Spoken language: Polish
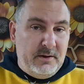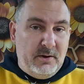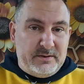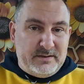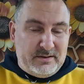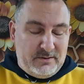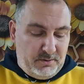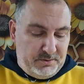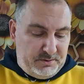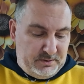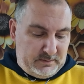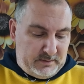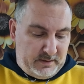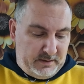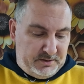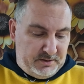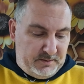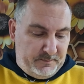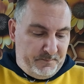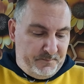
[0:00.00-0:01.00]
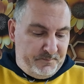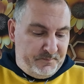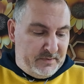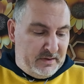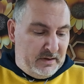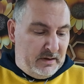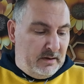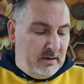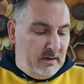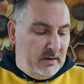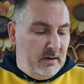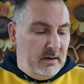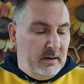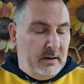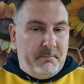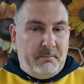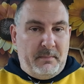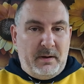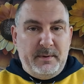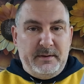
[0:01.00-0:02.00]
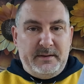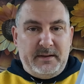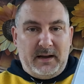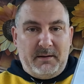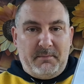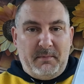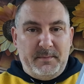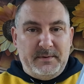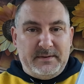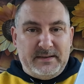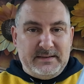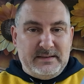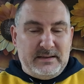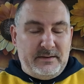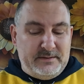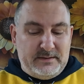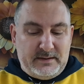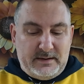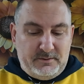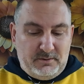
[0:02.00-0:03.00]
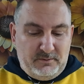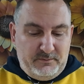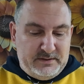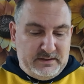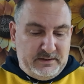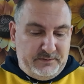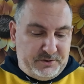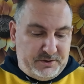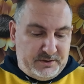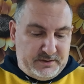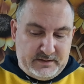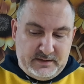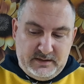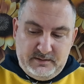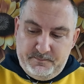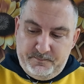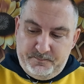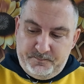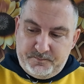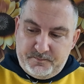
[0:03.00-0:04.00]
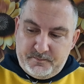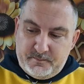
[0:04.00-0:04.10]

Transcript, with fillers: I o co chodzi, słuchajcie. Mamy tak, mamy zestaw startowy ze wszystkim,